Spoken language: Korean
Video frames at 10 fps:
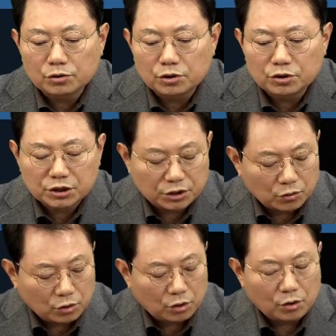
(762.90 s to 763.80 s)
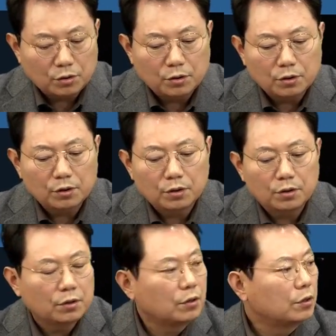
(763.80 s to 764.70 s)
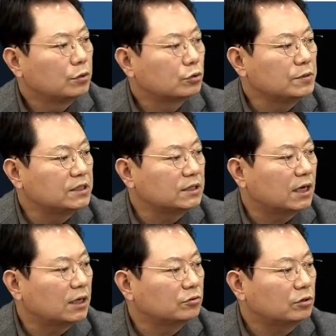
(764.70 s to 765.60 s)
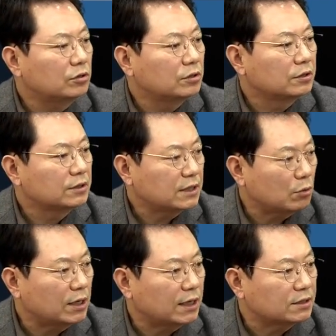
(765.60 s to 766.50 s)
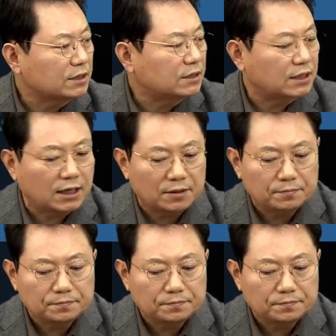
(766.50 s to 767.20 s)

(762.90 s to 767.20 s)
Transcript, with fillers: 정선 지키고 좀 일찍 나가도 사고 날 가능성이 있다.